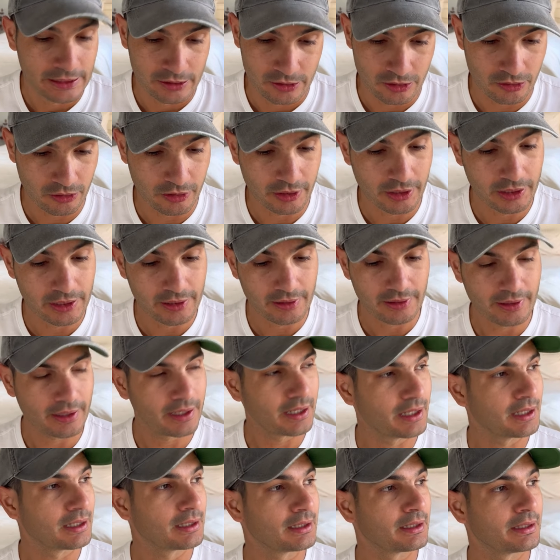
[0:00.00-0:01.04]
no quería
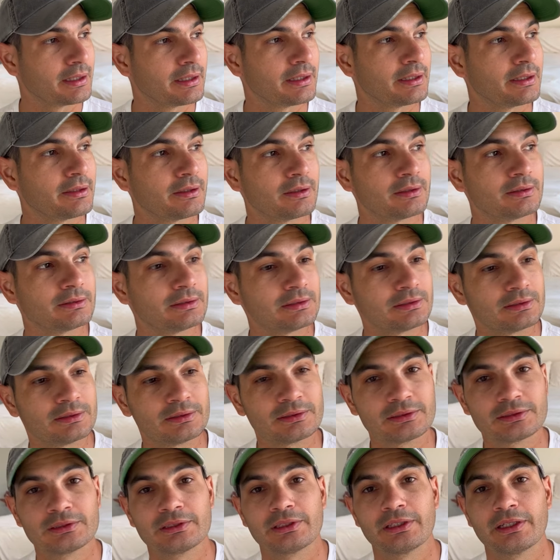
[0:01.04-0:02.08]
dejar eh,
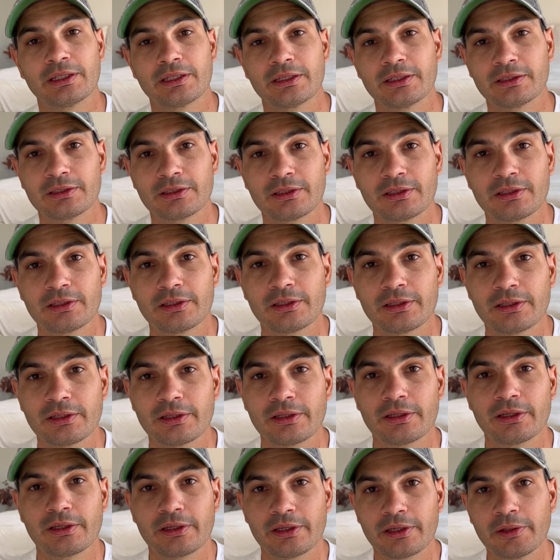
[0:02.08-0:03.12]
que,
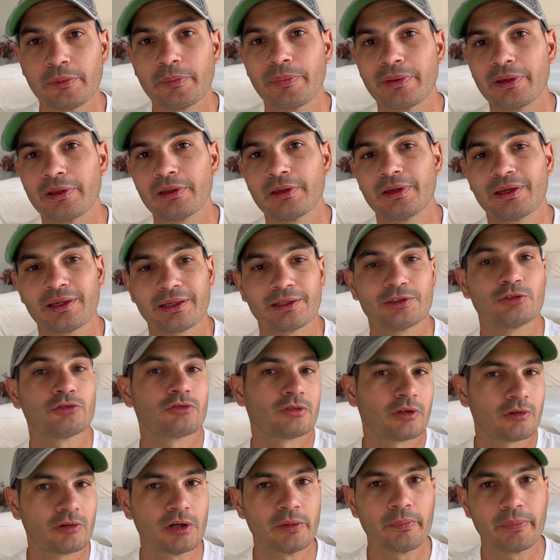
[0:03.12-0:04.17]
este que esto
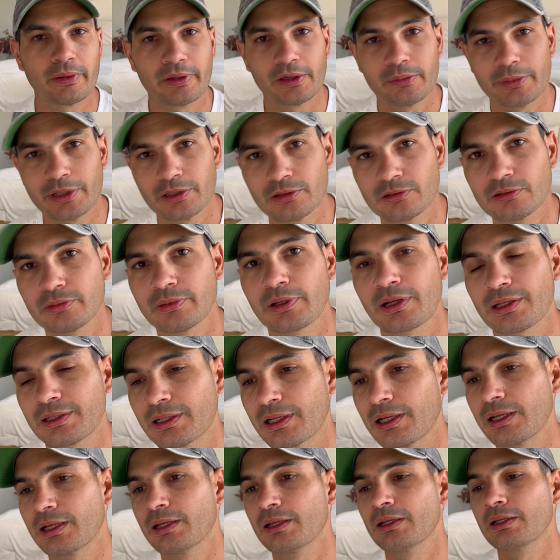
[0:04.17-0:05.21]
sea un impedimento para
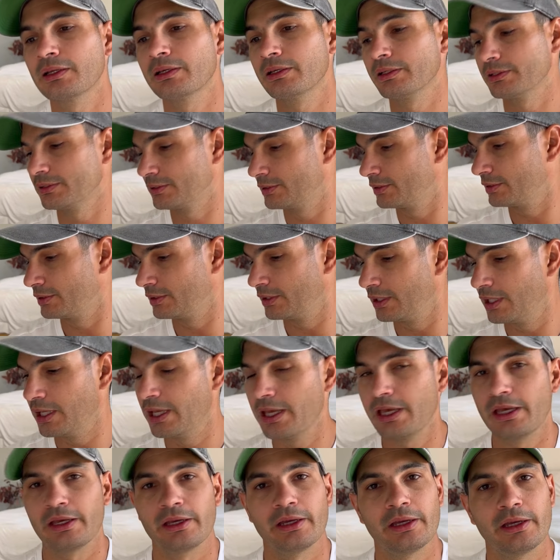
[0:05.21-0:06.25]
traerles
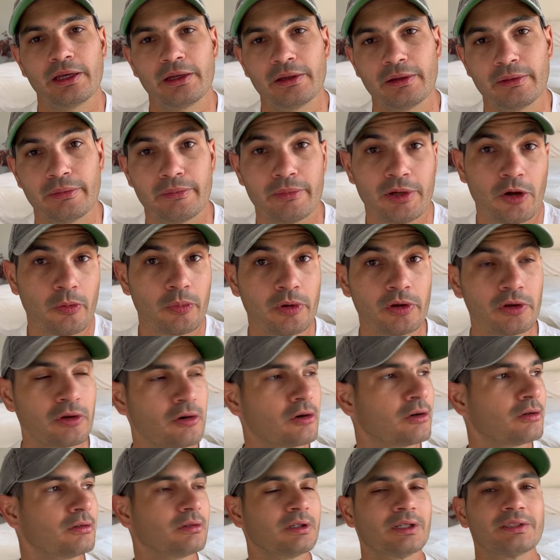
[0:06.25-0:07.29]
mi
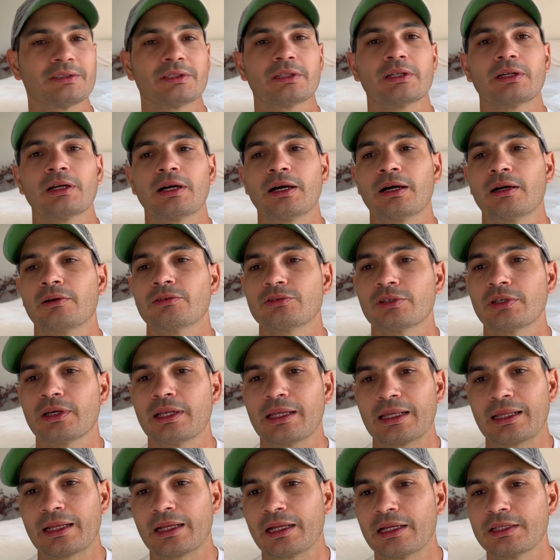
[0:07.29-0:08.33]
opinión acerca, o sea, el
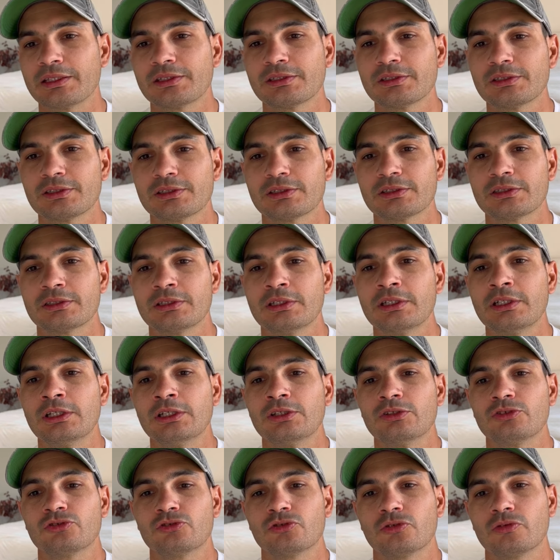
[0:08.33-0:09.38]
análisis
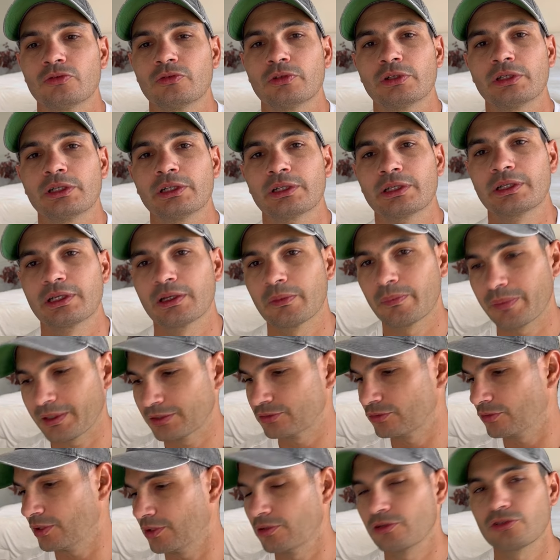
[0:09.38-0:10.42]
sobre qué
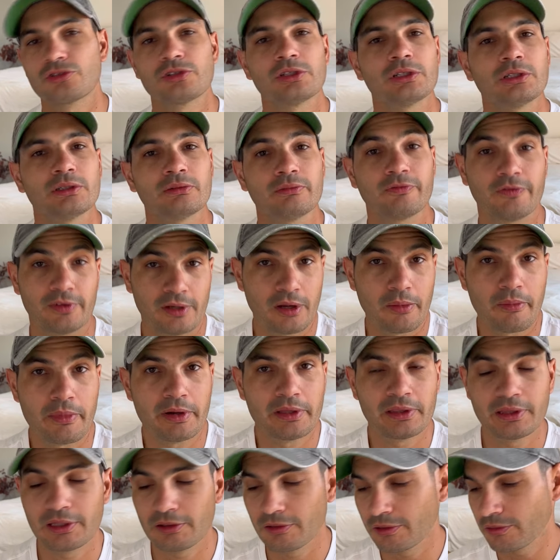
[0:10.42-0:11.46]
pasó anoche.
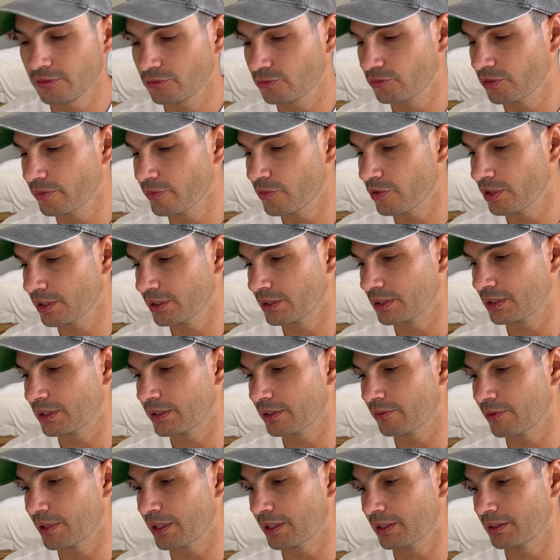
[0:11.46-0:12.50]
Finalmente, bueno, tuvimos
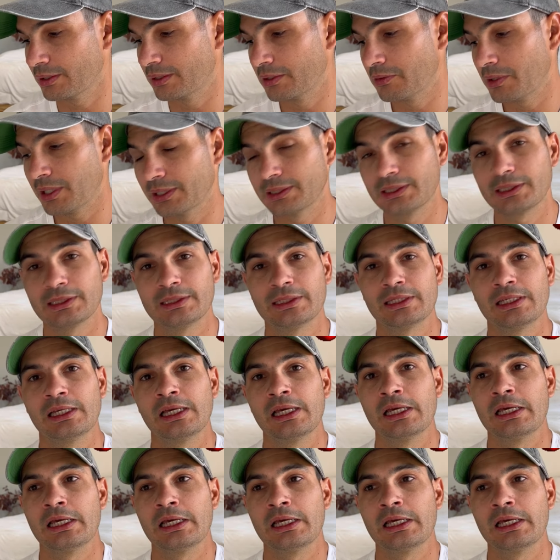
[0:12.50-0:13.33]
el, el debate